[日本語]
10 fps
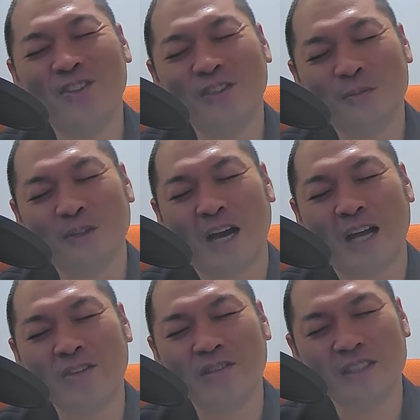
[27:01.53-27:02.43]
んと僕、
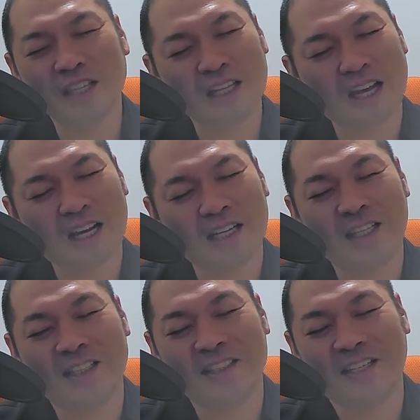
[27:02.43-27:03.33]
あのせいでハゲ
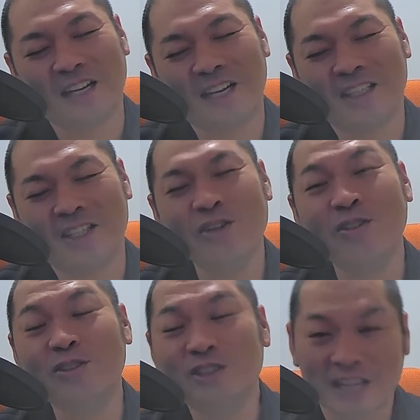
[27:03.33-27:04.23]
たんじゃないかなってい
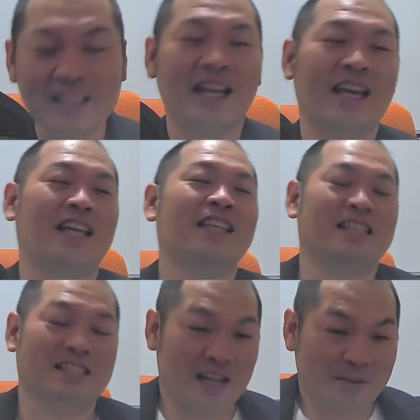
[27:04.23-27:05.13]
うぐらい大変で
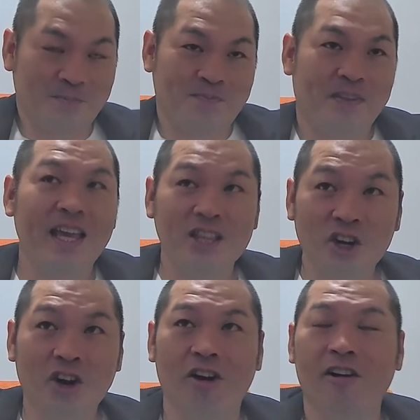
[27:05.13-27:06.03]
した。け
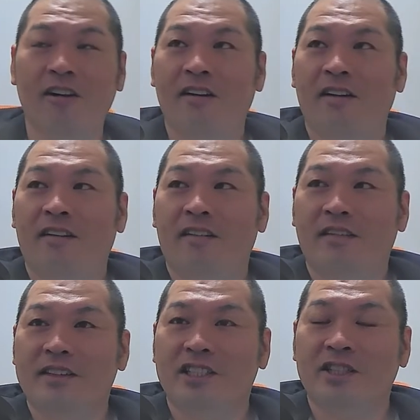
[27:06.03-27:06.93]
ど、
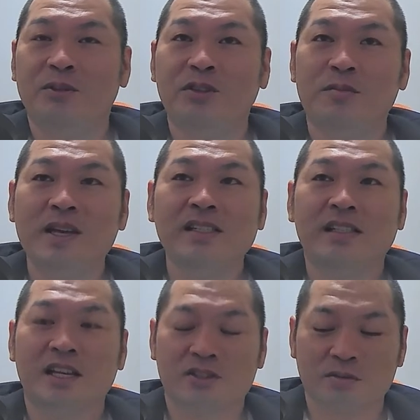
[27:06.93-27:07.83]
自分の
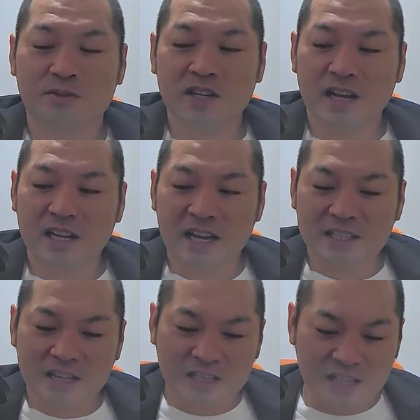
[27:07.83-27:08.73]
メッセージを無理やり相
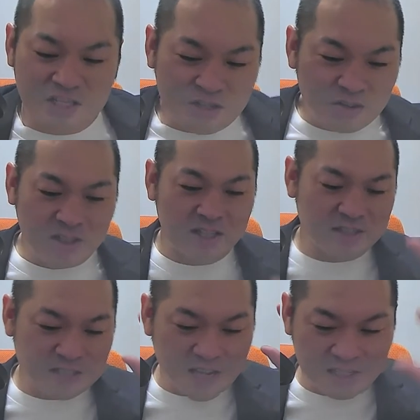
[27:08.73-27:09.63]
手にねじ込んで
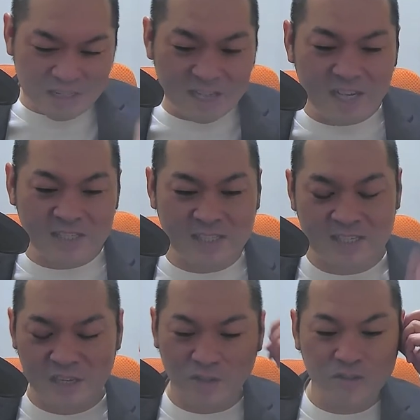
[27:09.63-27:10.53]
伝えて理解さ
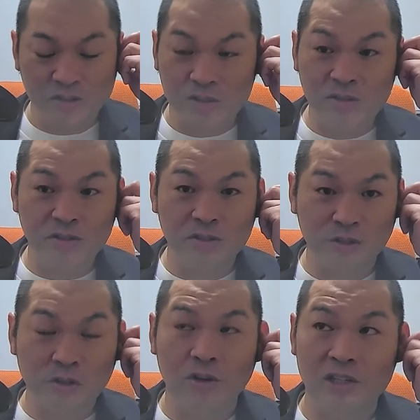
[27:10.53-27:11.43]
せようとするの
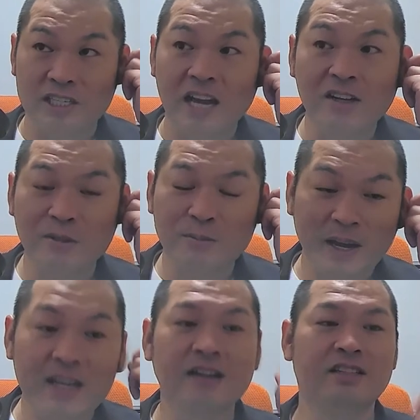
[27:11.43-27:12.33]
の100
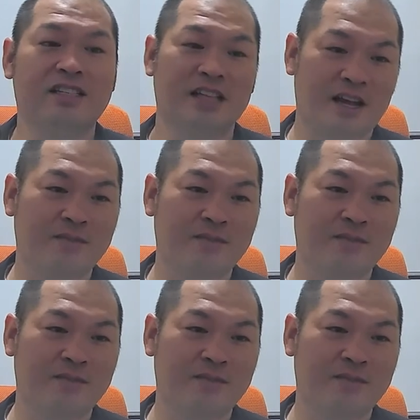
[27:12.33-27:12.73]
倍楽でした。